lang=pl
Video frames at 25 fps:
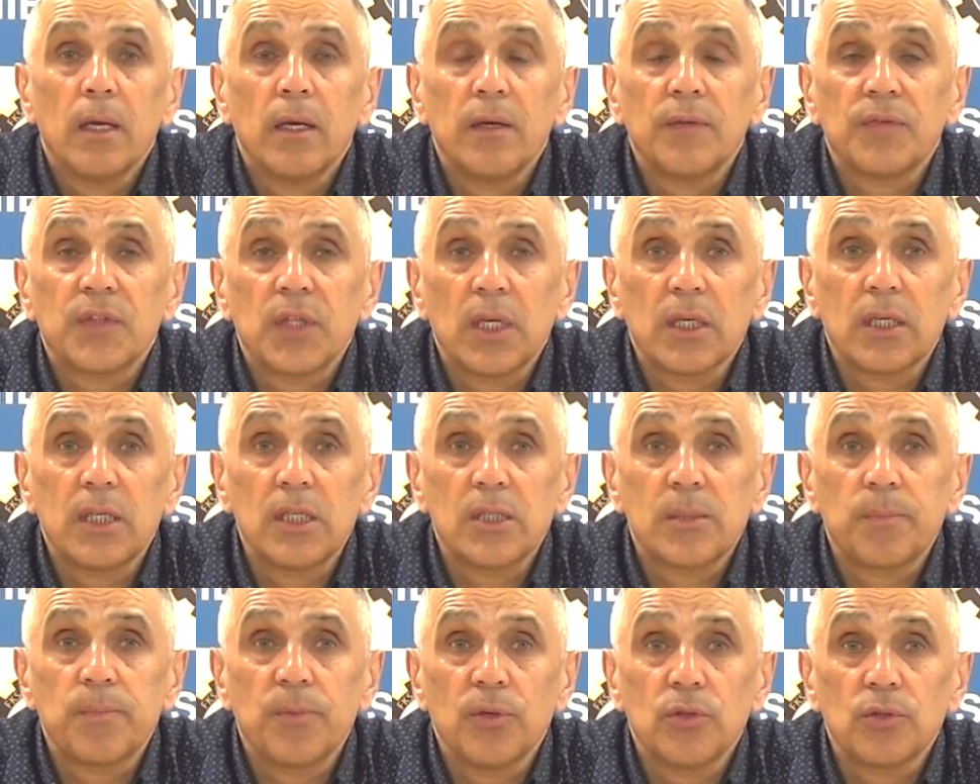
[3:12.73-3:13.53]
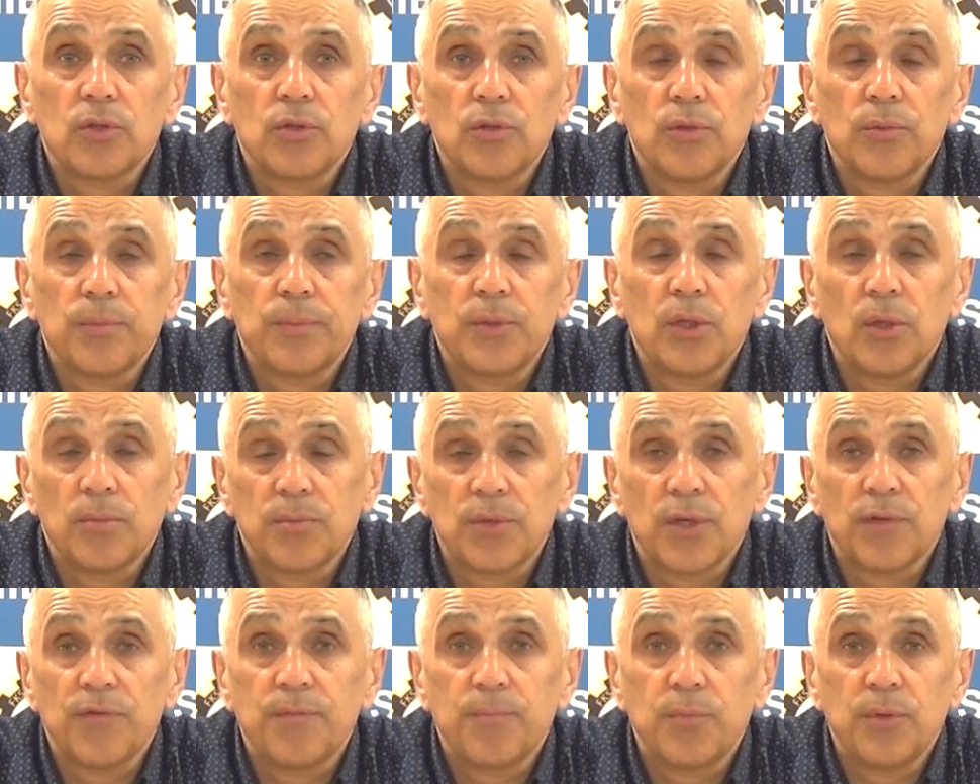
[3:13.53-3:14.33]
y, w taki sposób
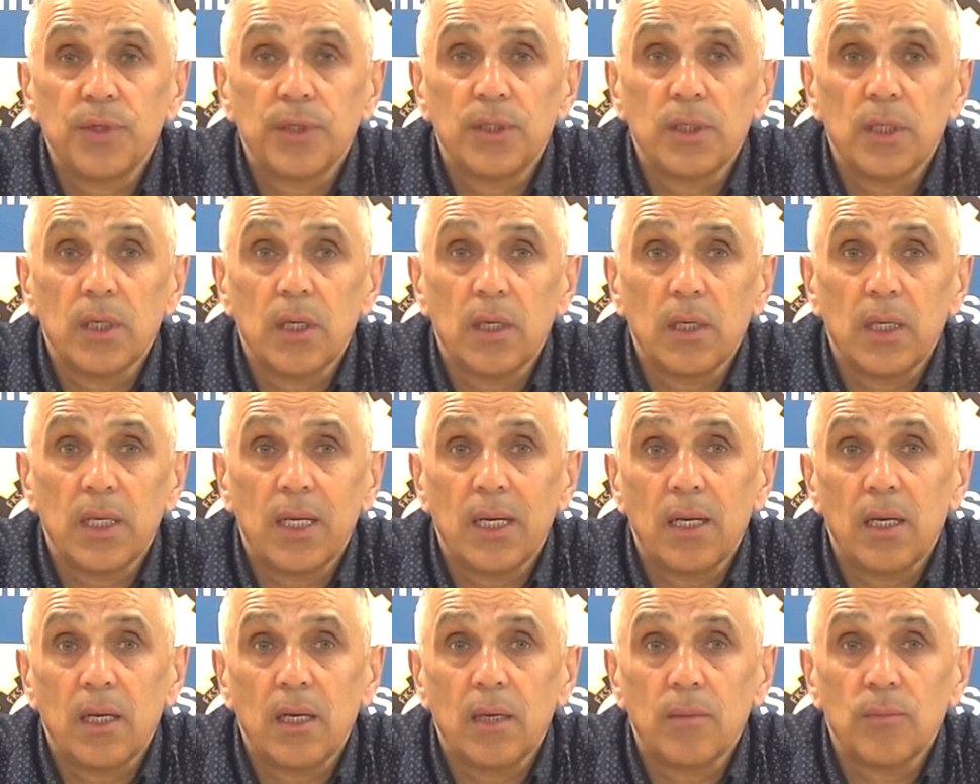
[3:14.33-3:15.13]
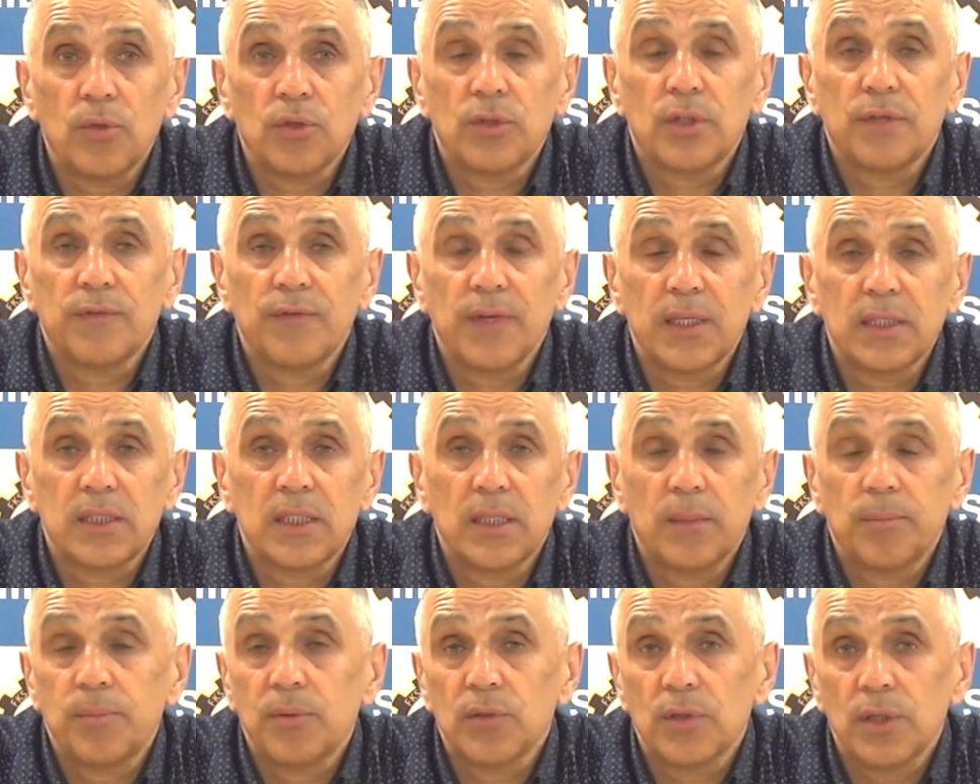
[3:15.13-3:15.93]
dobrze wpłynie na
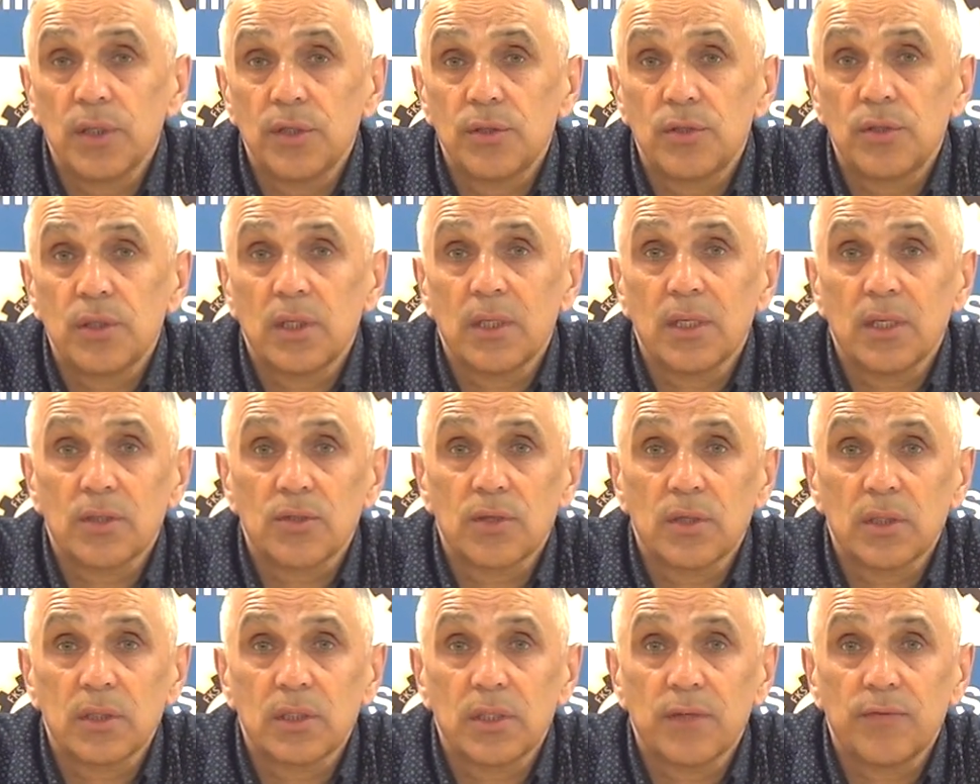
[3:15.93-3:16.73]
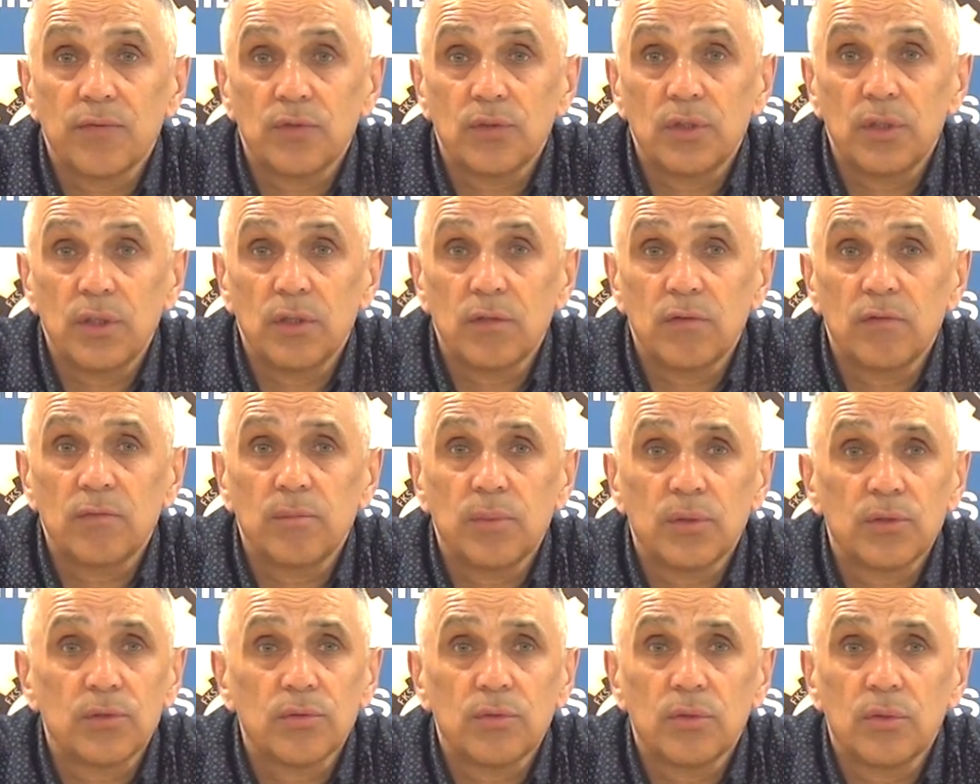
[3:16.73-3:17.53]
motywację, podejście naszych
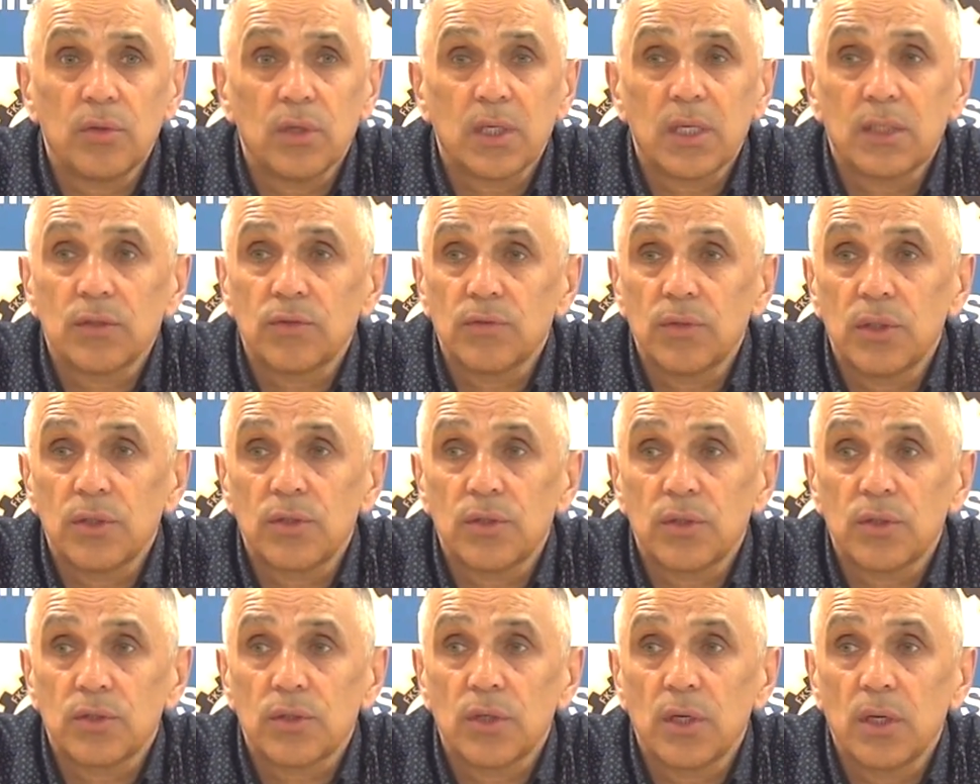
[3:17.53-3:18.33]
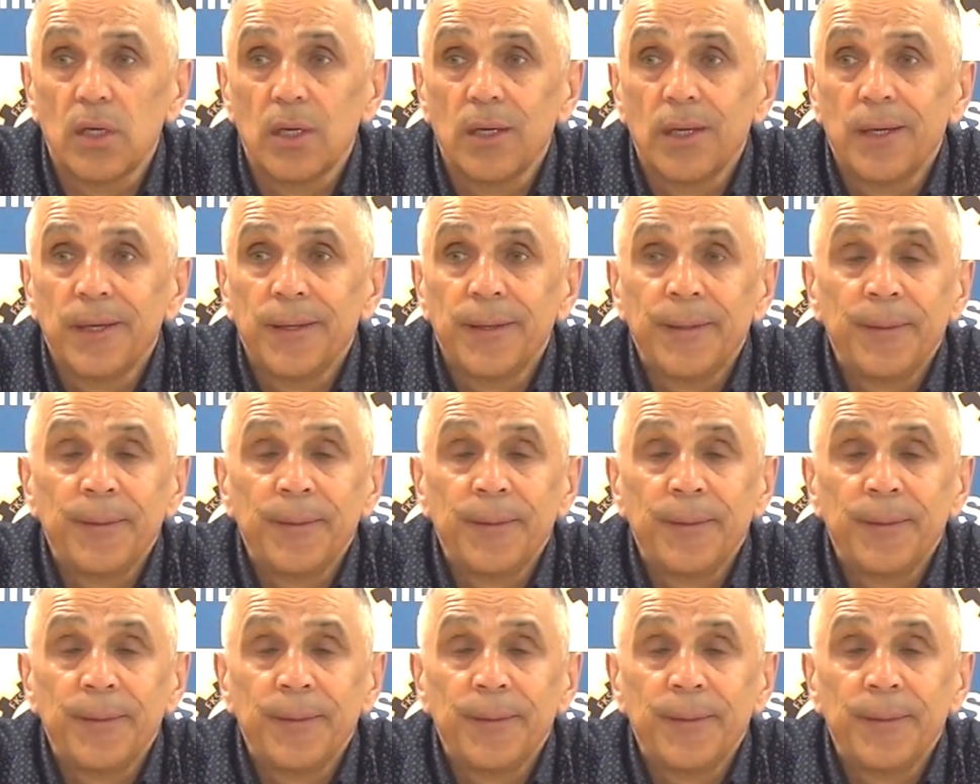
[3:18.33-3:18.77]
zawodników, bo tu okazuje się, że